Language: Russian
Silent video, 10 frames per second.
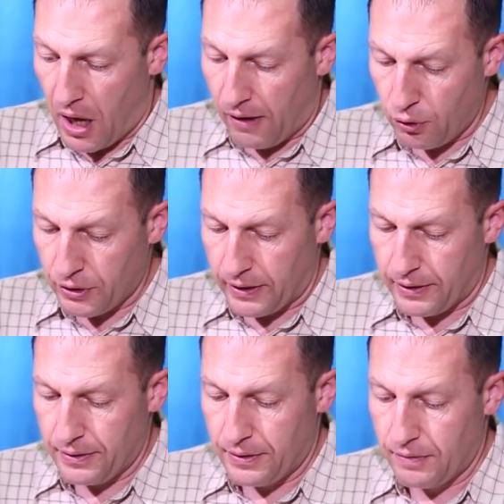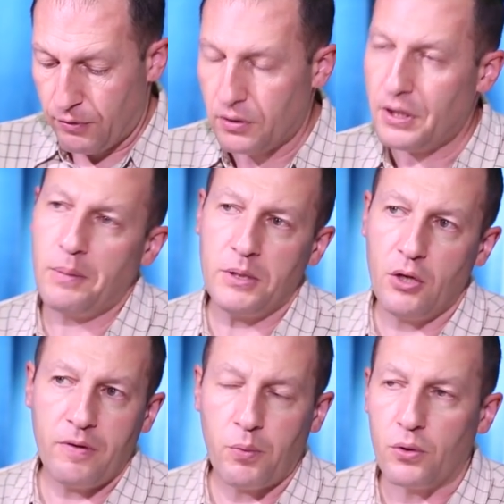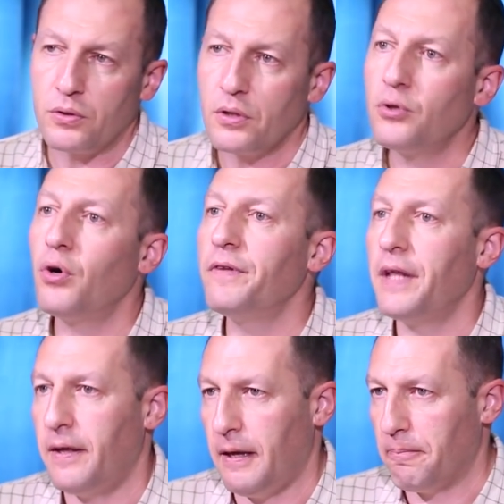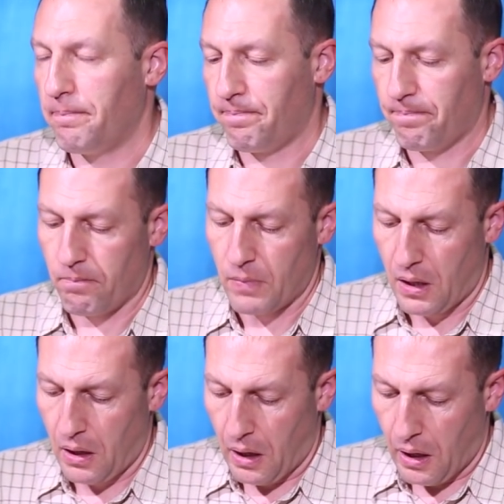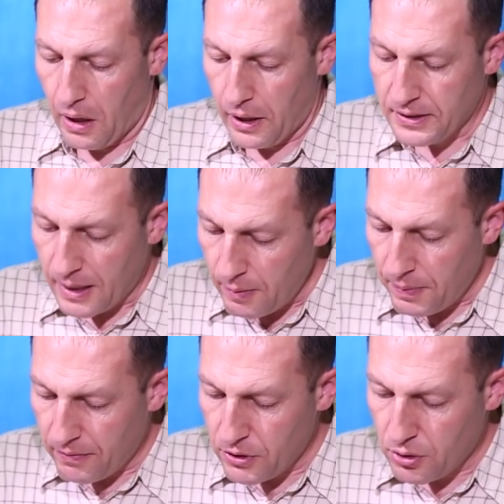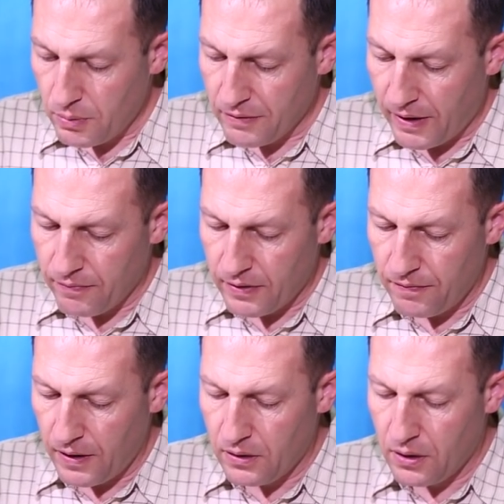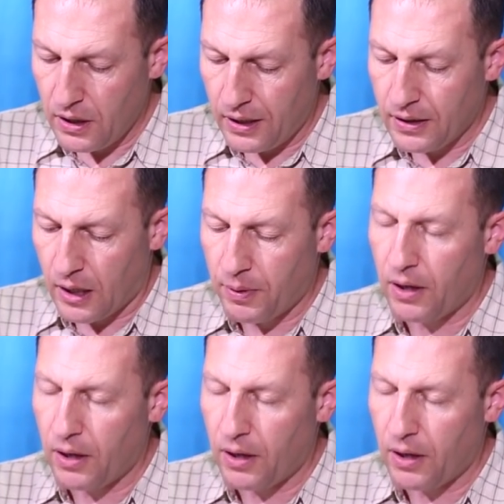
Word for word: А вот как. Вот нам задают вопрос, кто вы такие? И самое первое, что мы говорим в ответ, это, как